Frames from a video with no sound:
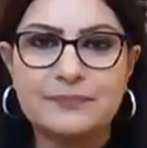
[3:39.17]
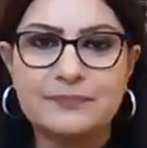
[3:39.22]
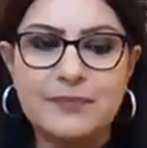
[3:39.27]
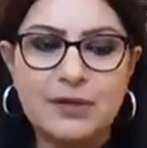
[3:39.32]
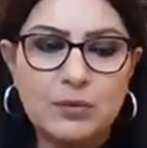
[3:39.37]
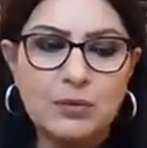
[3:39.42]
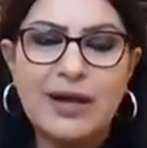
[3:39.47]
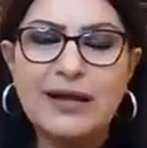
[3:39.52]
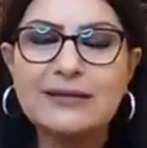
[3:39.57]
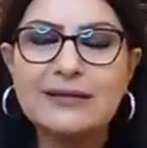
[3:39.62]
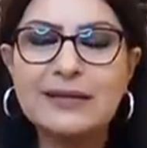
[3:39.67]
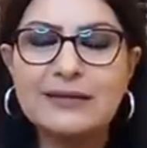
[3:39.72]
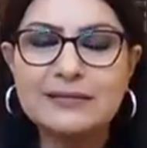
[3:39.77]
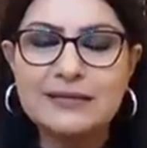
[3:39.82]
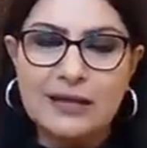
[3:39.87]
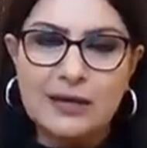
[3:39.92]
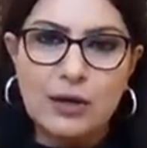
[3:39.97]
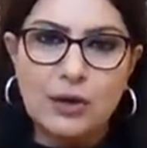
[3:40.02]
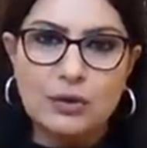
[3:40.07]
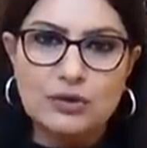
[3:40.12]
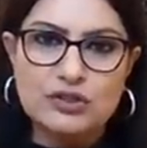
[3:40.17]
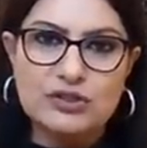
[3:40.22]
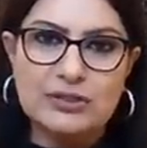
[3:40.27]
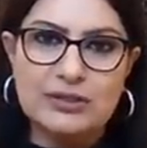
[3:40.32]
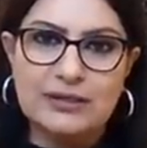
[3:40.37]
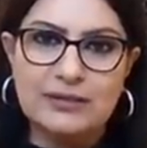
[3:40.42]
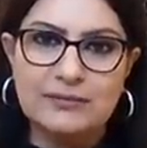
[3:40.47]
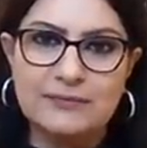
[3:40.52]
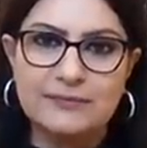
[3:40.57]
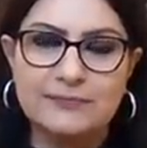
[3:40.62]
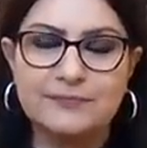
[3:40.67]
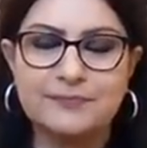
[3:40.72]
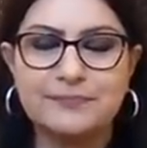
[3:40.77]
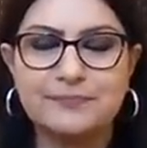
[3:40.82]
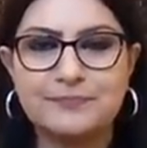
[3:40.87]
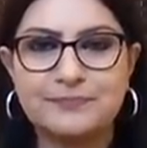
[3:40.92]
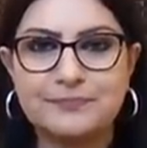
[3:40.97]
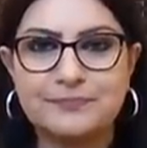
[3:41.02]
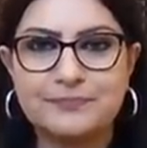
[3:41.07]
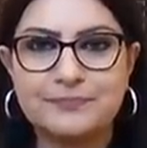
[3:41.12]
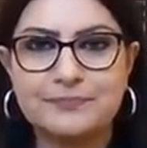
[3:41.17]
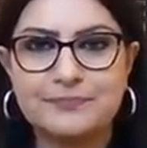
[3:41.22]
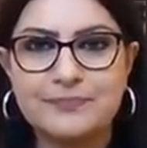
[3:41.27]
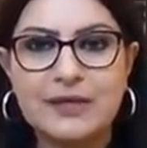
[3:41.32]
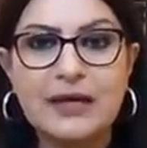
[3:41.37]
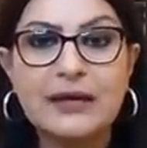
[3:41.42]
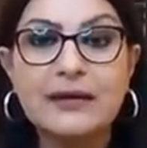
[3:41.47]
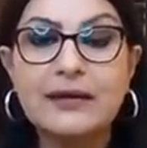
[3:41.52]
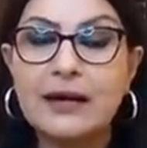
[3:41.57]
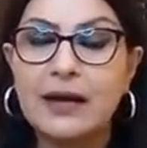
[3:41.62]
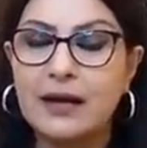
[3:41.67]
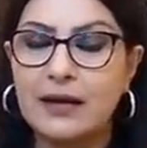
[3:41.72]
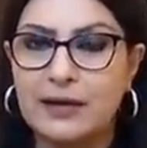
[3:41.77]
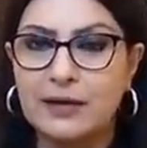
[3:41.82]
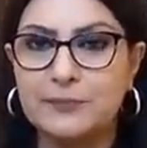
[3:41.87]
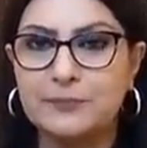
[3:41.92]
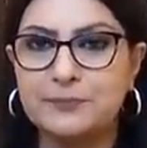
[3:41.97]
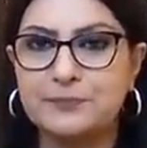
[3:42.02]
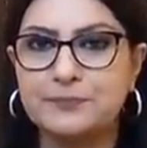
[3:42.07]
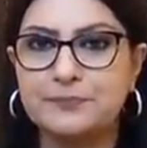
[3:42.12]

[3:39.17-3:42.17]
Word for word: من 1 ل 22 رائع